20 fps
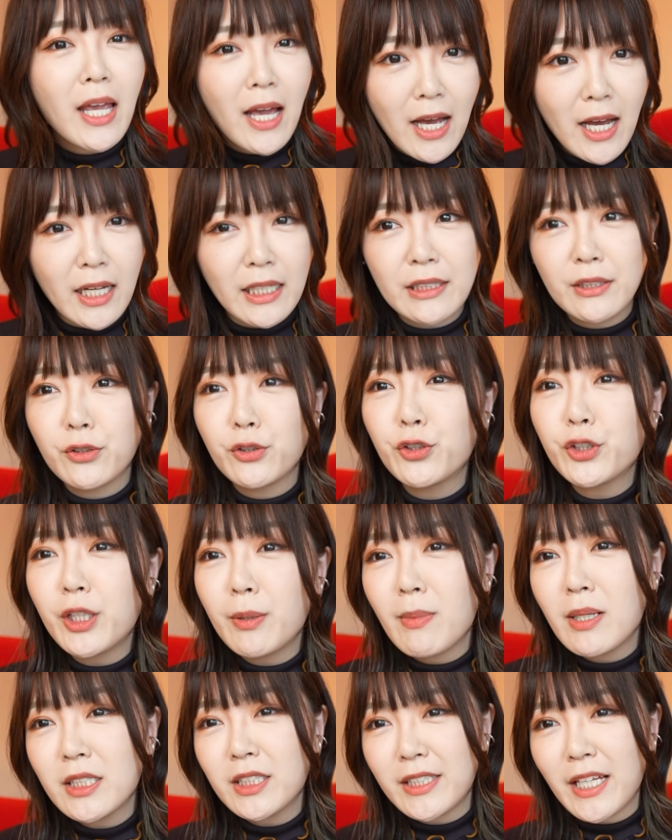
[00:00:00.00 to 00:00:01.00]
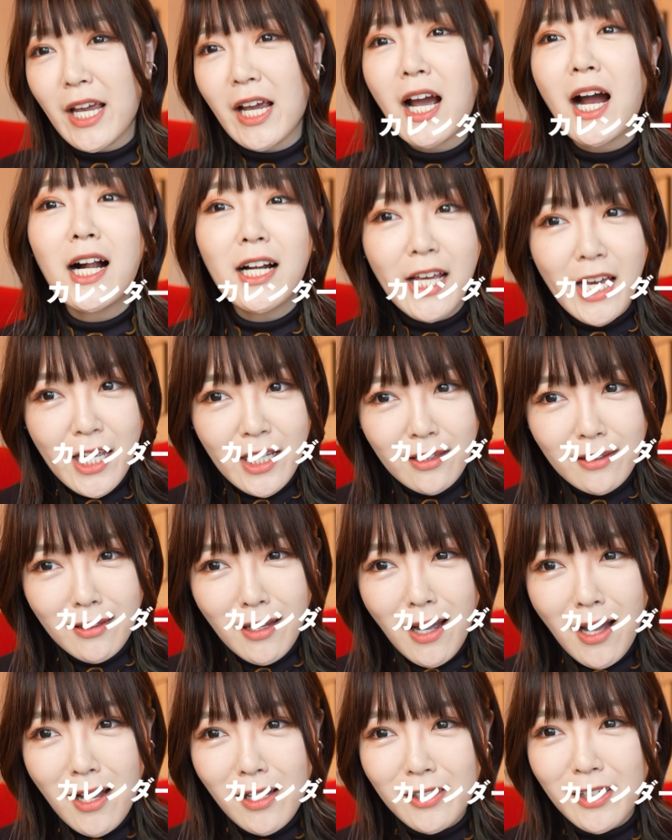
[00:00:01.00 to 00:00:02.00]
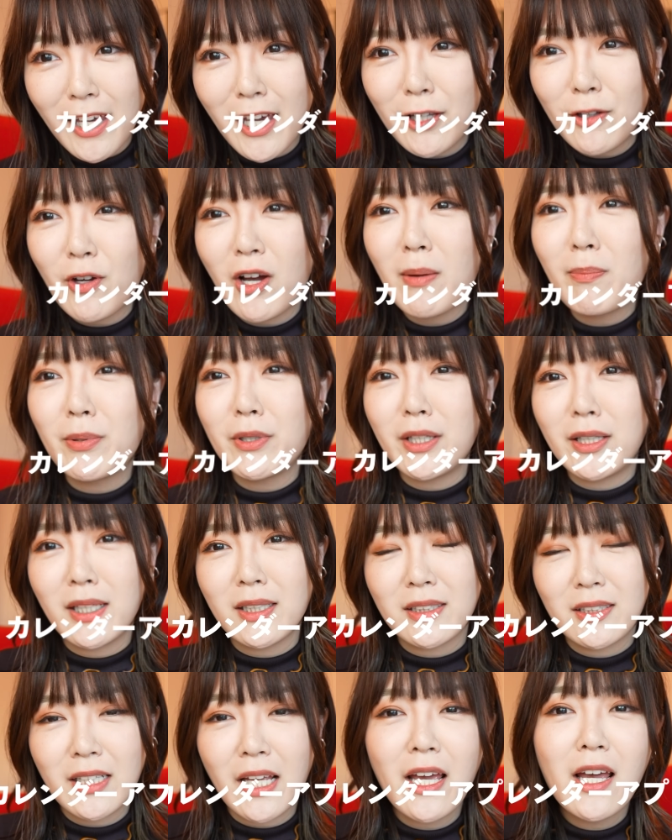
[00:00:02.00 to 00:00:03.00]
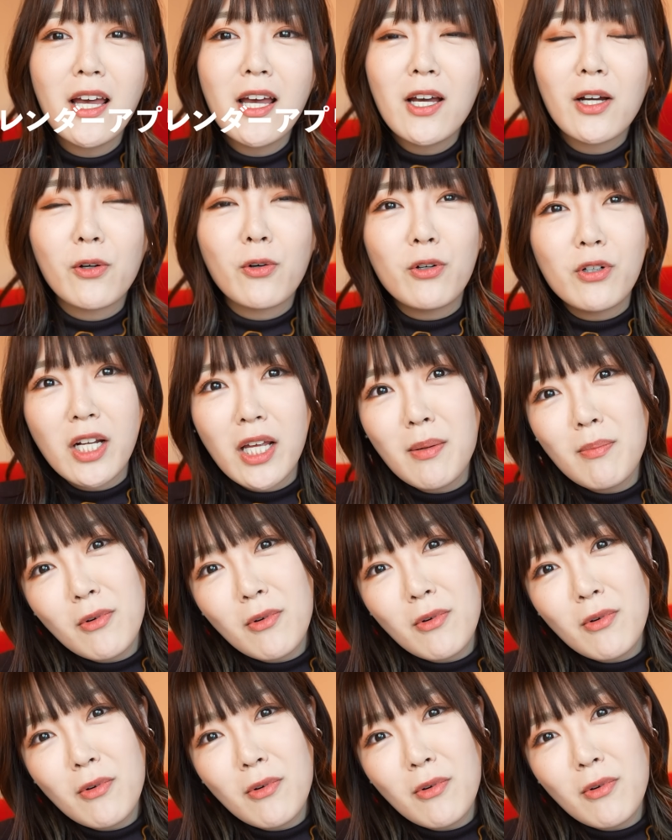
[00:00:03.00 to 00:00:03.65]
はい。続きまして、カレンダー系のアプリですね。これ